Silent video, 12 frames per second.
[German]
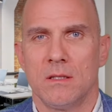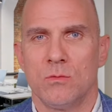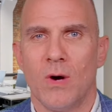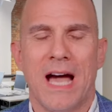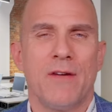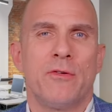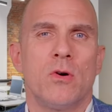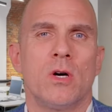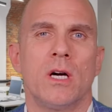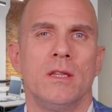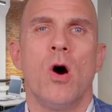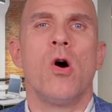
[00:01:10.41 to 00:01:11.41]
die
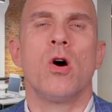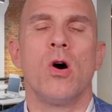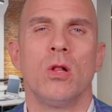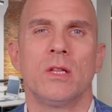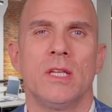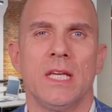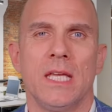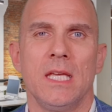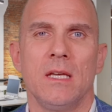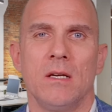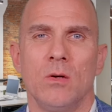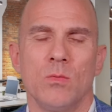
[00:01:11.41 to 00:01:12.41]
einfach
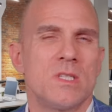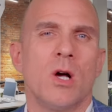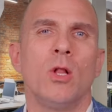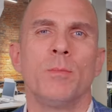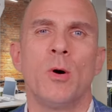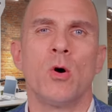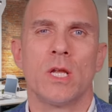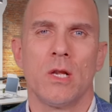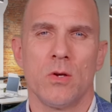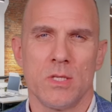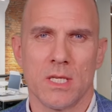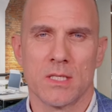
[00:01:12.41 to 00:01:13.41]
nachhaltige und zahlbare
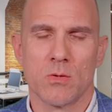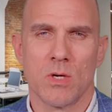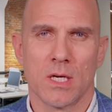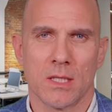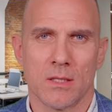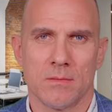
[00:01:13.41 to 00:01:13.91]
Lösungen suchen.